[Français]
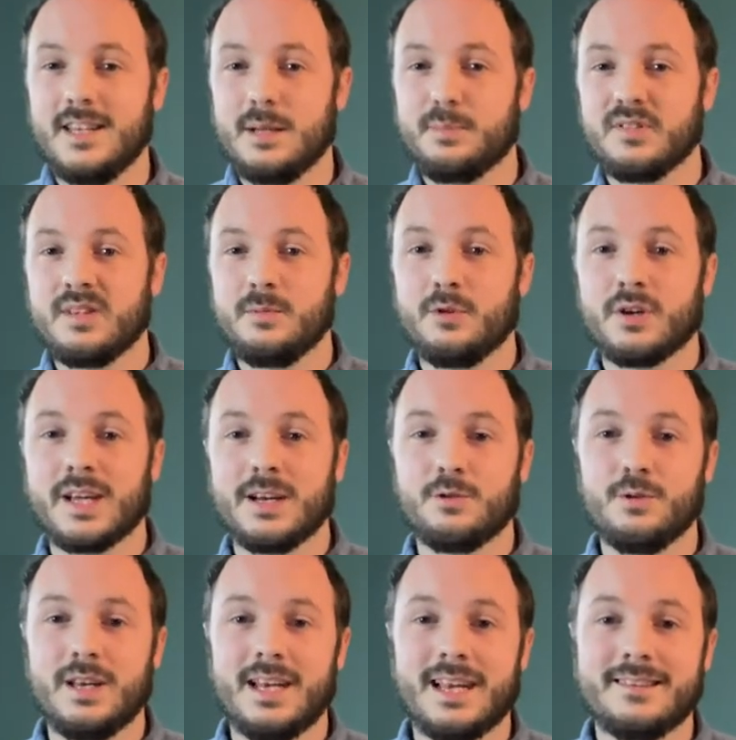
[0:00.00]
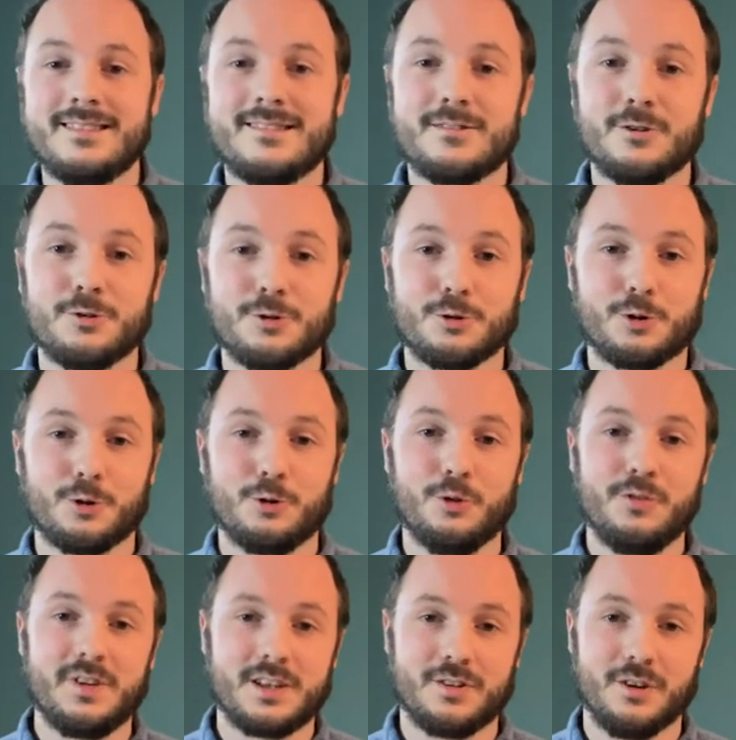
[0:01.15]
il est possible de calculer la distance entre deux
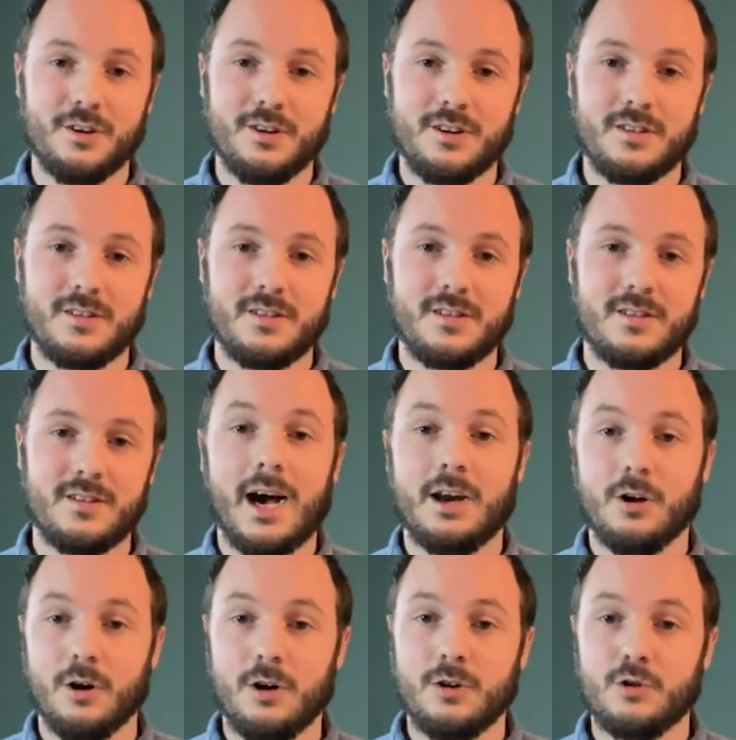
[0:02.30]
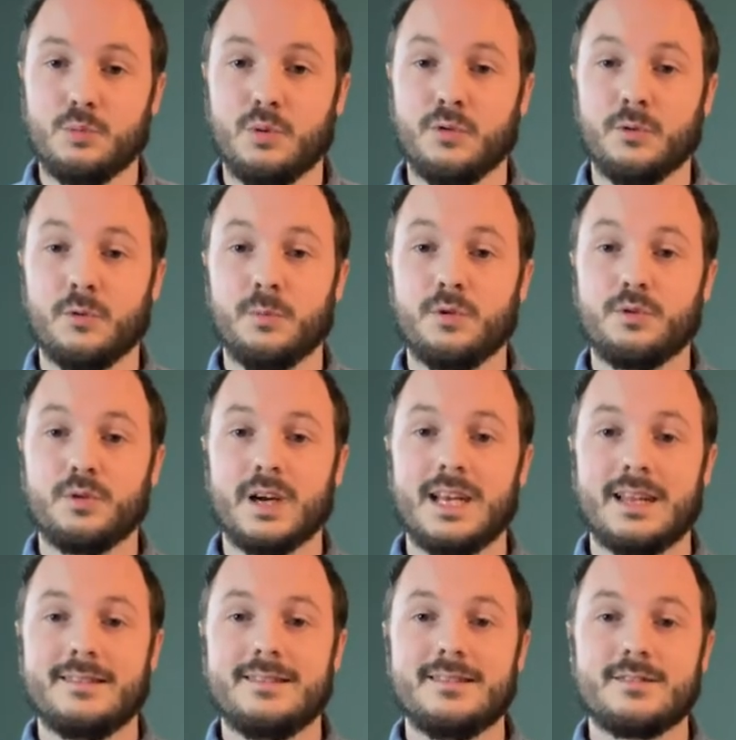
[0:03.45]
vecteurs, alors nous pouvons mesurer la
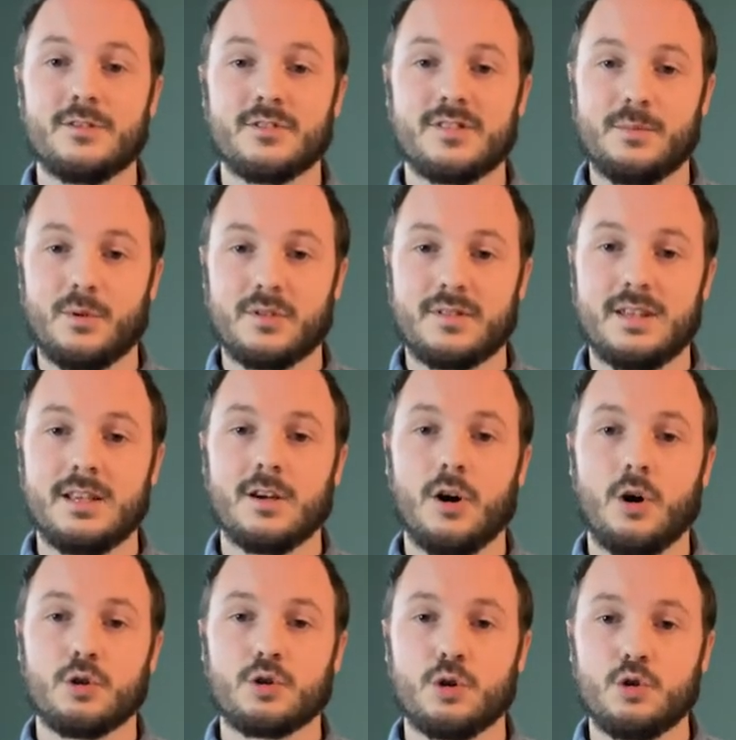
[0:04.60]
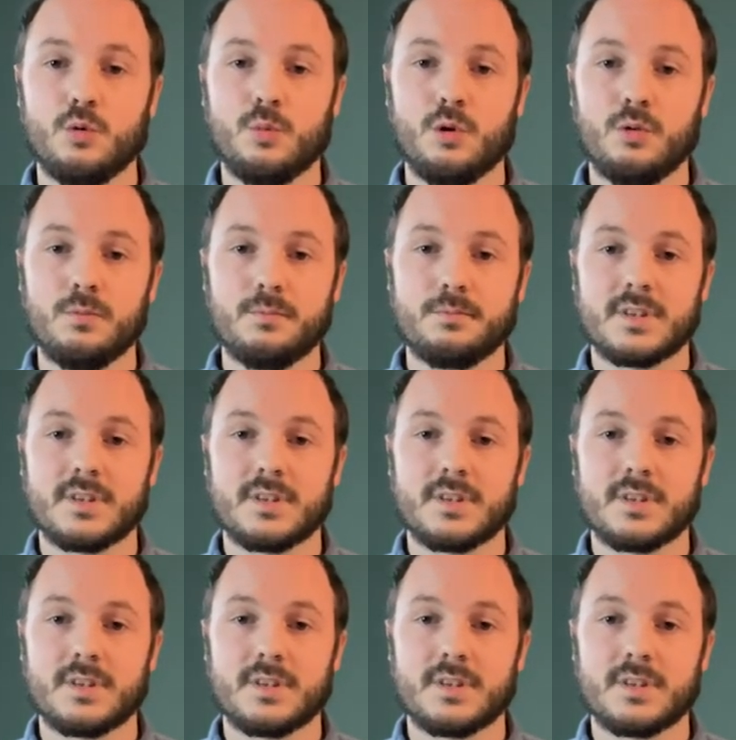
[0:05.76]
distance sémantique entre deux mots.